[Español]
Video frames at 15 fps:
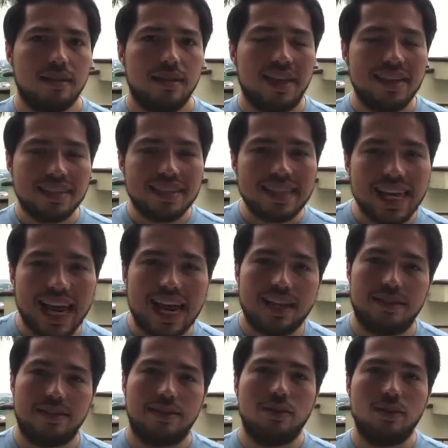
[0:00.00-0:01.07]
que
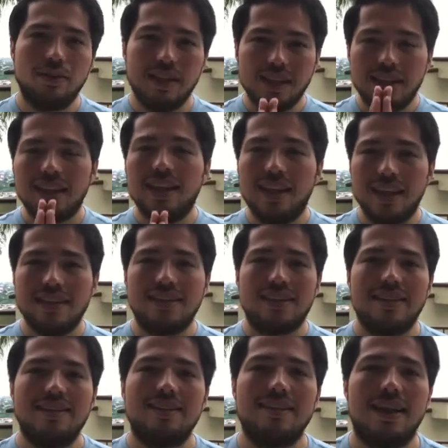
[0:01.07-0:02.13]
estás donde tendrías
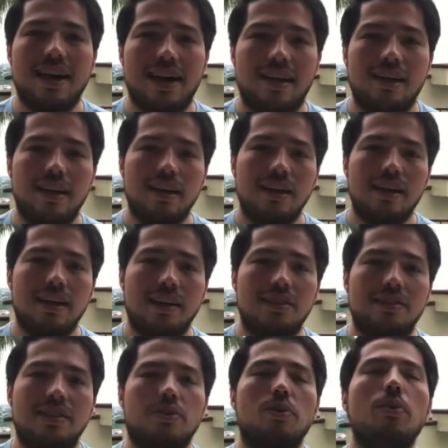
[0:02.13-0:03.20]
que estar? ¿Que
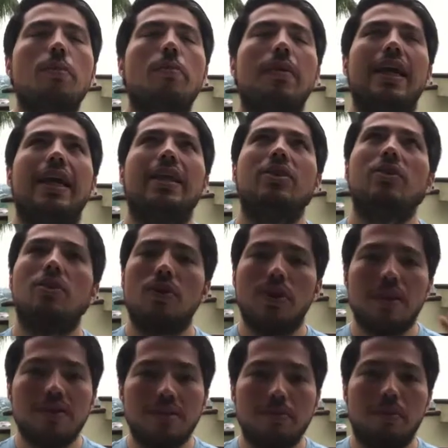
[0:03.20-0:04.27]
estás cumpliendo
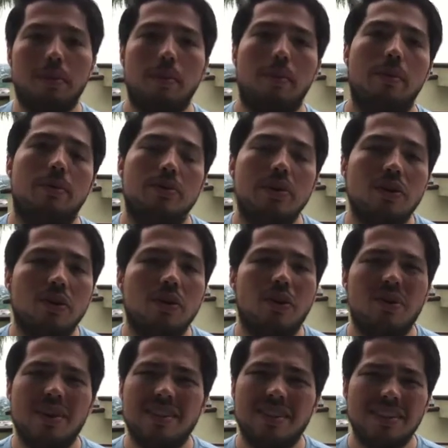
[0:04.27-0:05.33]
con ese propósito,
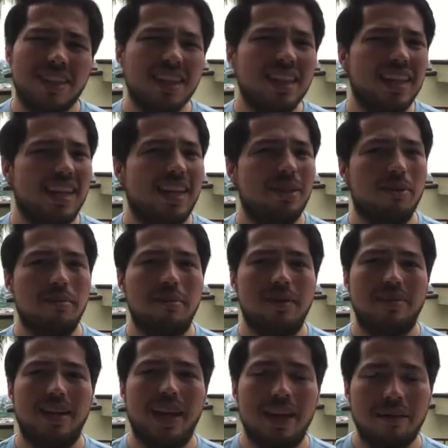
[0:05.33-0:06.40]
con ese sentido
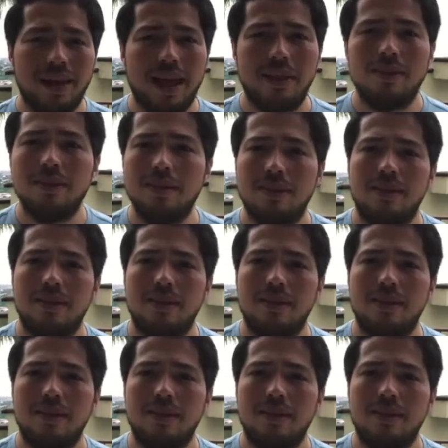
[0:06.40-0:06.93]
más elevado?